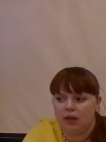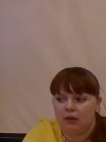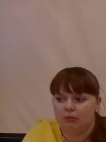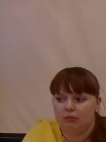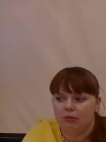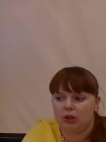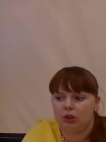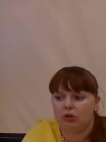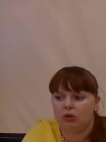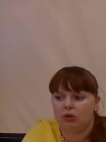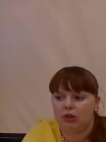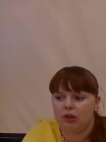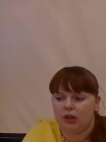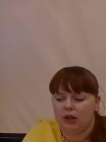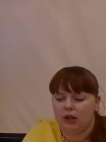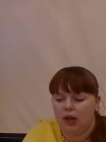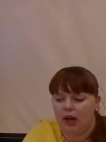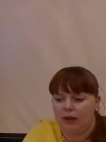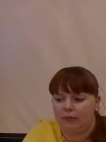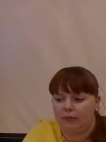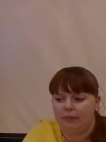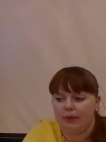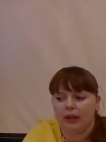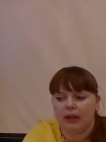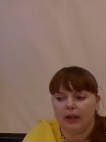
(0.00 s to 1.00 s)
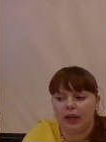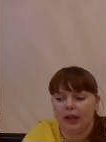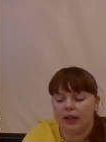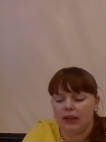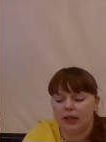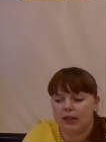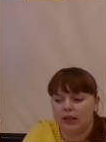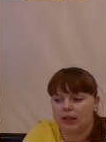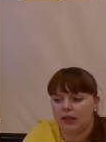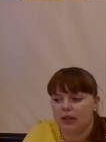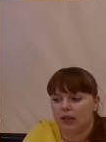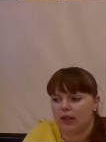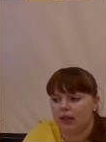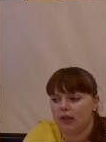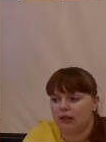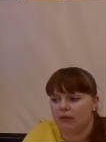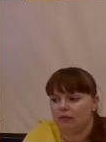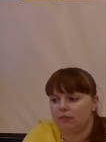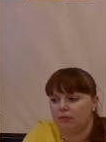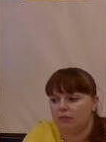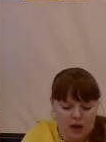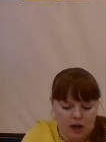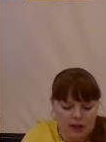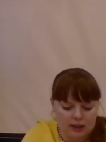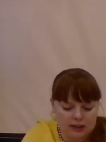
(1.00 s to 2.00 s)
методика операции,
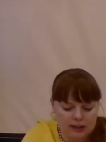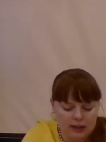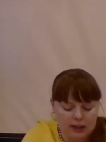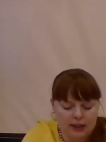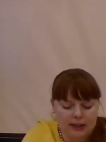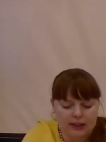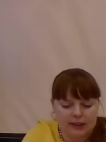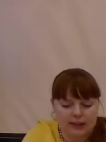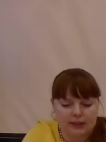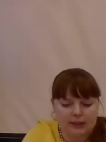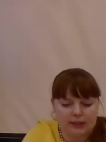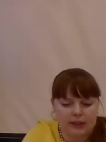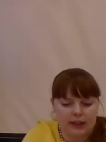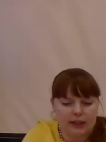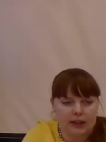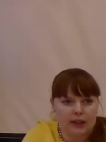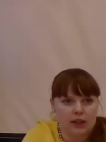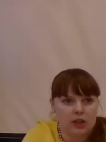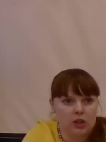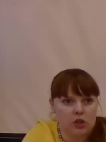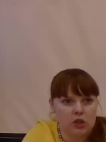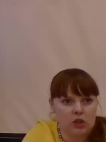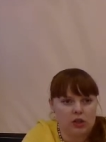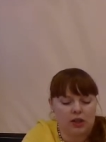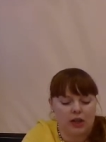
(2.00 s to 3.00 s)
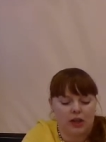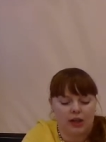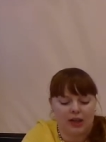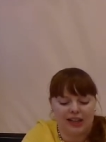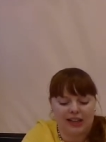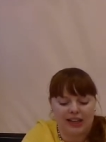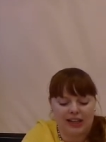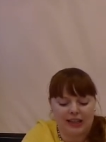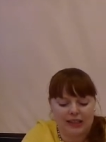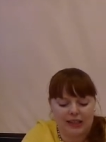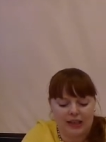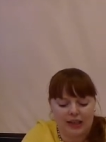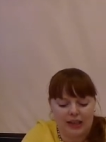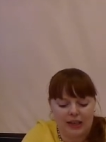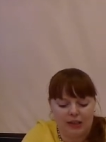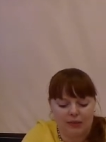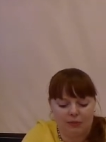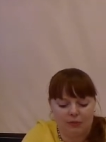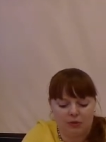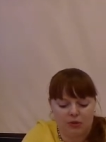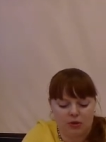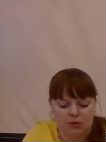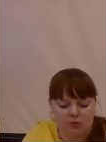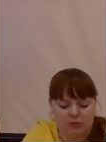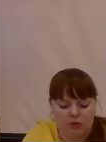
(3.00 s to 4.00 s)
она аналогична
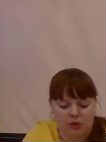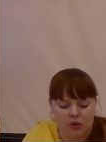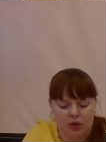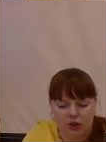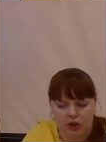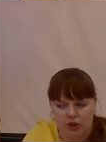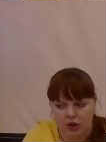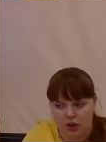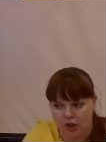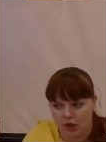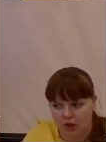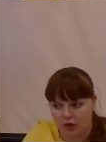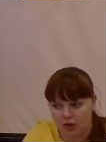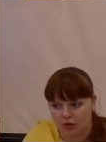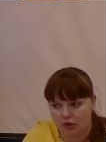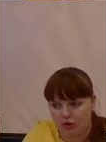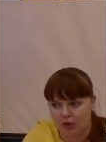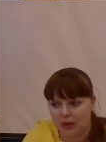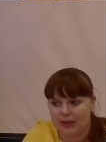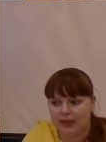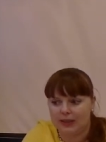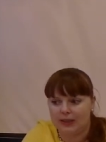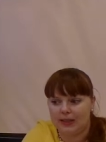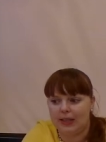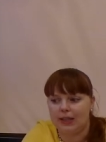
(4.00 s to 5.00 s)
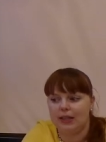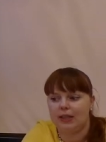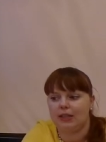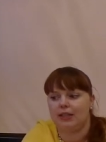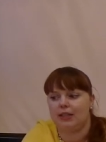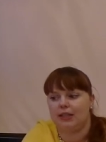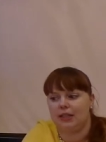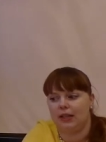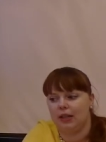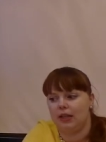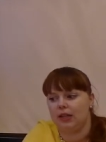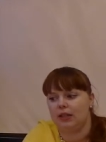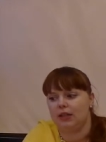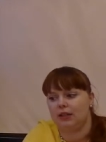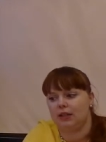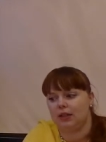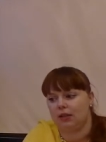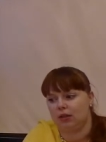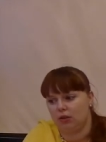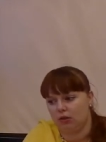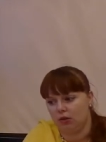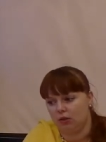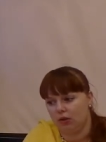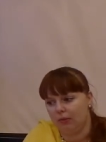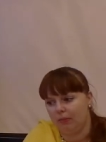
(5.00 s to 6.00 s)
корональному смещению. Здесь есть
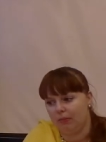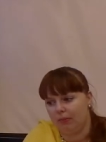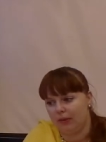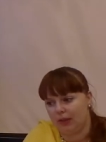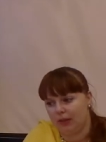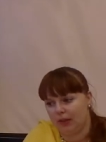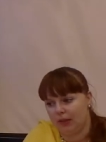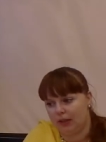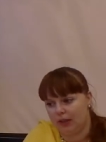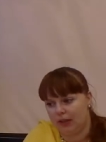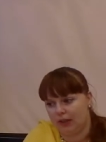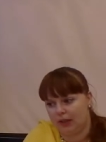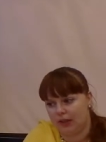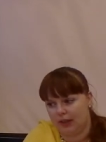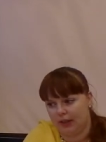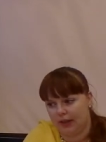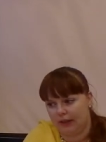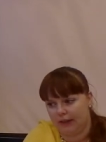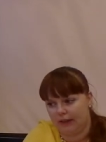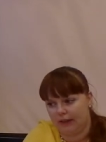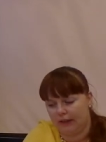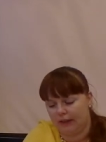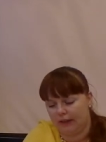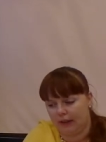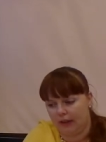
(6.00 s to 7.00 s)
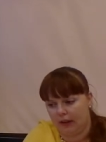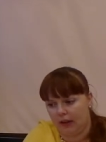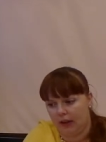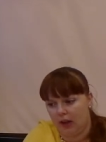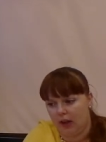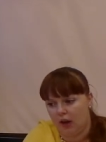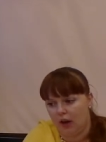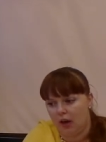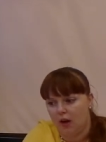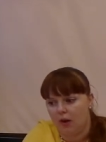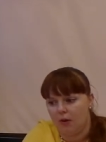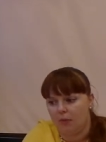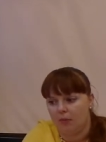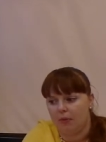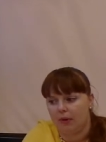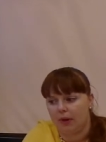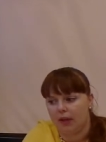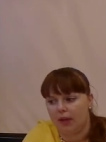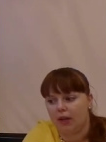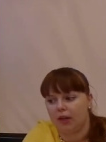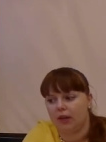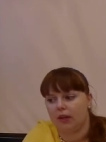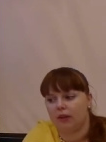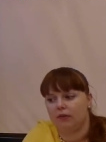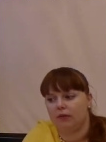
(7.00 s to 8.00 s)
особенности.
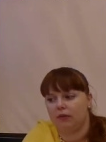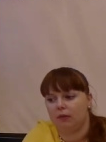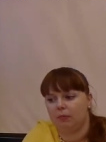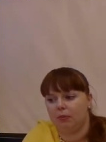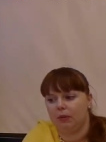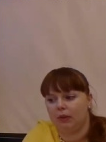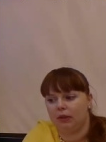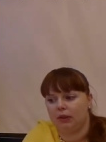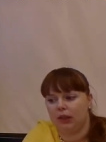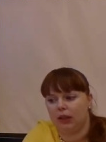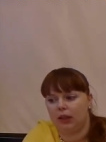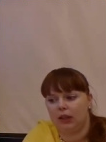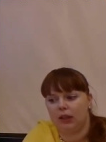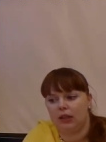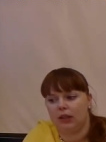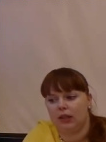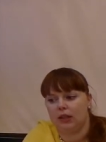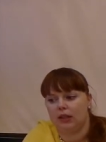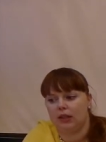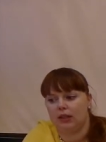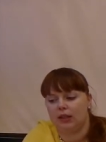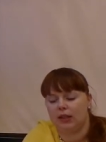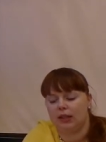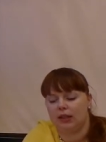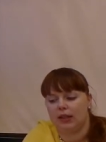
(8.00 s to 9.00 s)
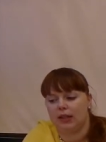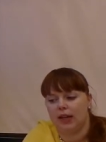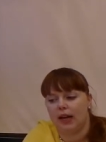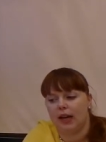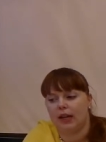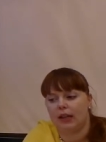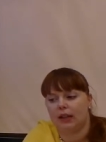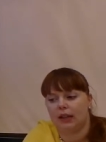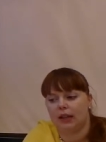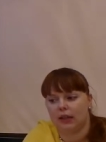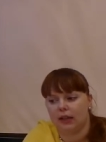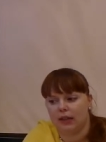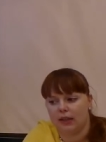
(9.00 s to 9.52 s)
При выполнении дизайна